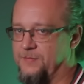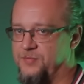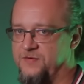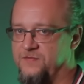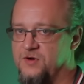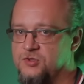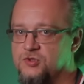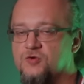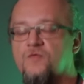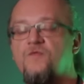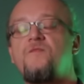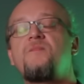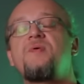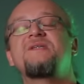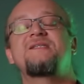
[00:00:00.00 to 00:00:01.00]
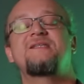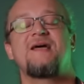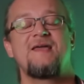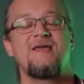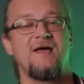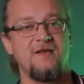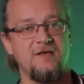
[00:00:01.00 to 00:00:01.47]
превращу в
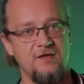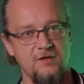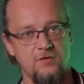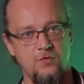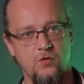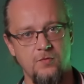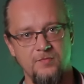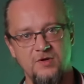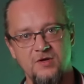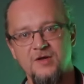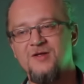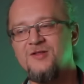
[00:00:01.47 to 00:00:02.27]
постоянный дом,